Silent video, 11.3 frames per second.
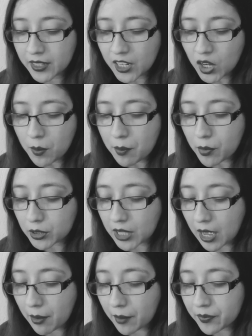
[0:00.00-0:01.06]
Y no me
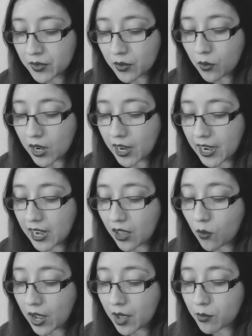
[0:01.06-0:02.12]
importaba cuál era el
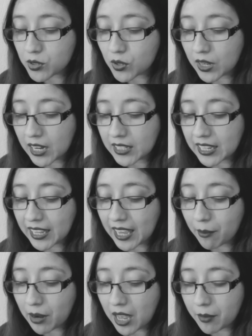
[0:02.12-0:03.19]
lenguaje emocional de que
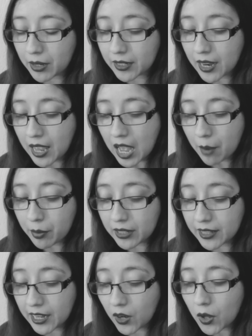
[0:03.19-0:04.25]
hablaban.
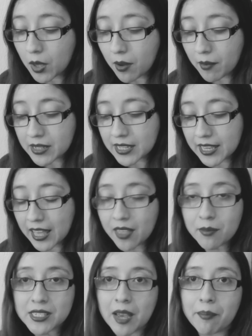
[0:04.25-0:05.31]
Aprenderlo iba más allá
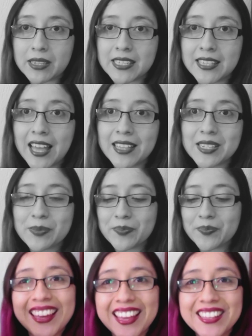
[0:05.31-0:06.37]
de mis capacidades.
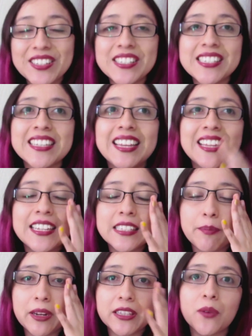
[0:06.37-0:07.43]
Entonces, en
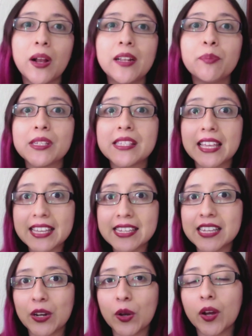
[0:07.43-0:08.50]
esta parte igual pues te
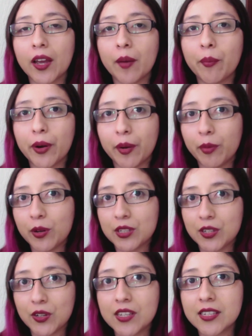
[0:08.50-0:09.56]
dice, ¿no? Que por ejemplo los
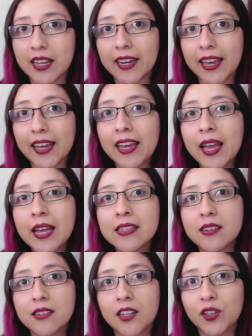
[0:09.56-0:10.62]
chinos en serie,
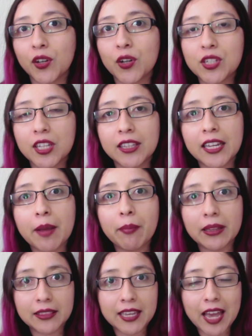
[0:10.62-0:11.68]
sí es cierto que no sienten
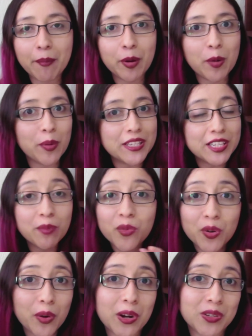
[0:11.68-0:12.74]
empatía, pero pueden ser
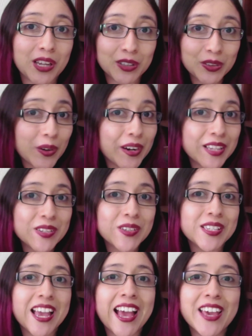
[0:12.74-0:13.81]
muy buenos actores. O
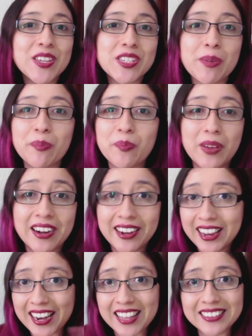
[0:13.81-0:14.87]
sea, ellos se
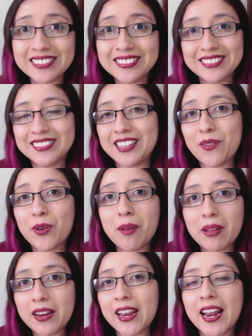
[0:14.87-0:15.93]
arreglan de una
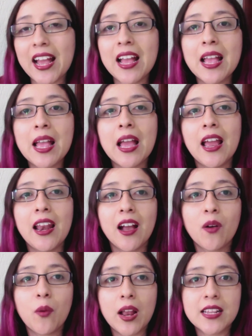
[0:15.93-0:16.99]
manera en
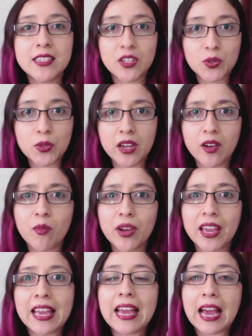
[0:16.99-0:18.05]
la cual les ayuda como
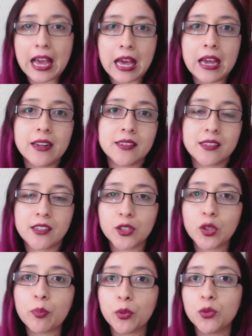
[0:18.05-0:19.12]
que encajar hasta
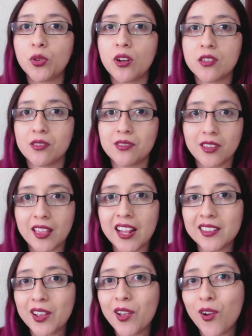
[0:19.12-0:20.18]
cierto punto en la
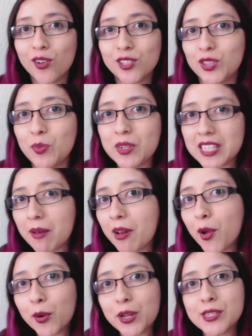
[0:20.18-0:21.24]
sociedad. O sea, tú puedes estar
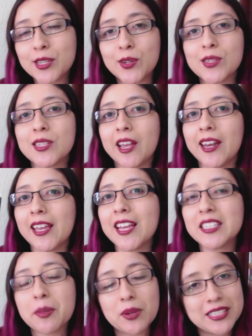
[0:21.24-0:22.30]
hablando con un chino en serie y
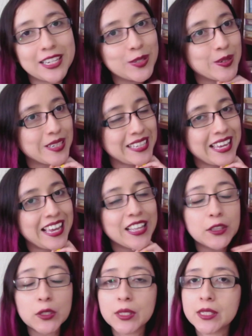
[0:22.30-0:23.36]
él te puede estar
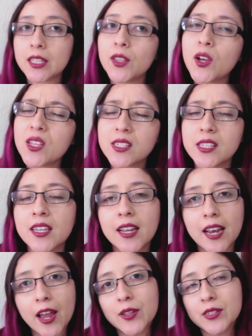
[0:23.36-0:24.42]
sonriendo y diciendo, oh sí,
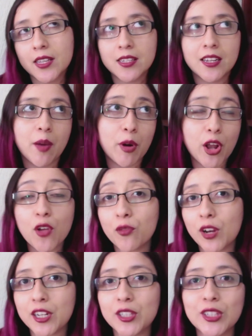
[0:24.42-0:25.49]
claro, estás enamorado de
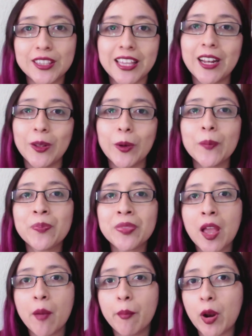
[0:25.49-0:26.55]
fulanita tal, ¿no?
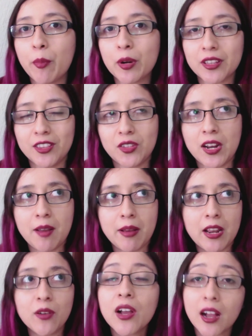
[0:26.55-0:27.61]
Pero por dentro a él le
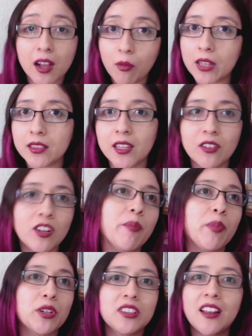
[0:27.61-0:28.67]
vale un cacahuate, no le
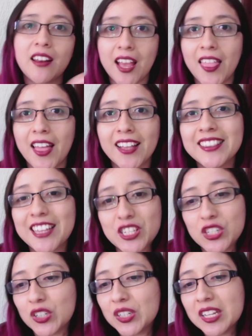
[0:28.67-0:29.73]
importa nada. De
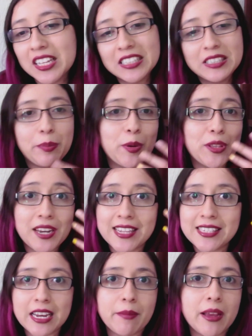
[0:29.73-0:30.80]
hecho, tú podrías
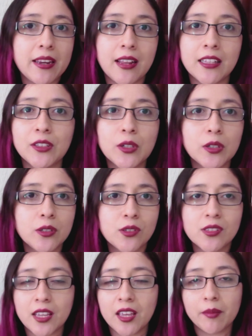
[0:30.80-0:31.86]
estar imaginando, no
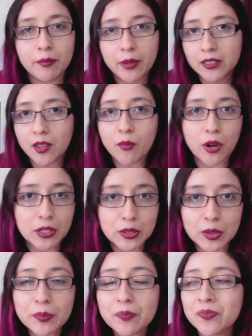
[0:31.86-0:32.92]
sé, verte
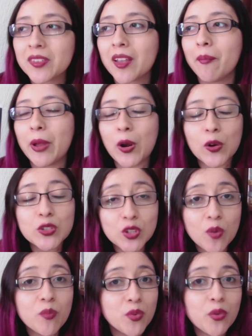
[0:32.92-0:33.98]
muerto pero
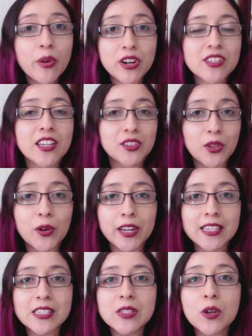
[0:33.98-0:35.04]
son muy buenos
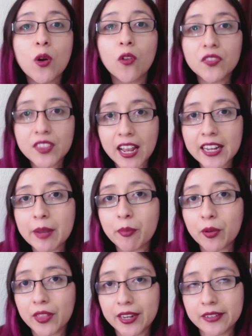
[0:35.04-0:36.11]
actores con tal de
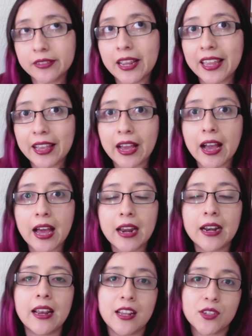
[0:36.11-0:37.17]
poder
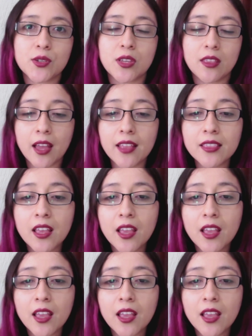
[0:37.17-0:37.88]
encajar en la sociedad.